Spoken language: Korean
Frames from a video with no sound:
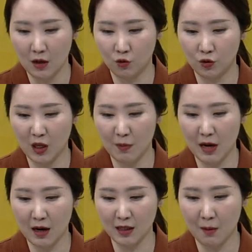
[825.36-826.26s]
주쌤이
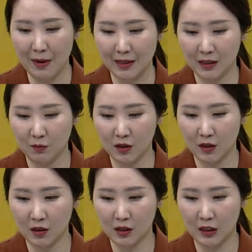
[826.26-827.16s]
항상
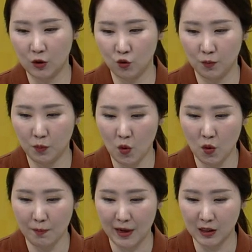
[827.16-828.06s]
말씀드리는
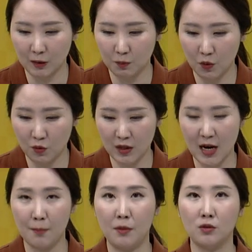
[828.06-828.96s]
기준봉 매집봉이
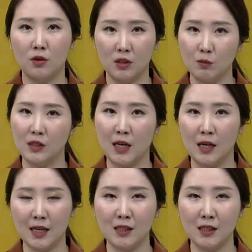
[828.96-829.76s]
한번 떴습니다.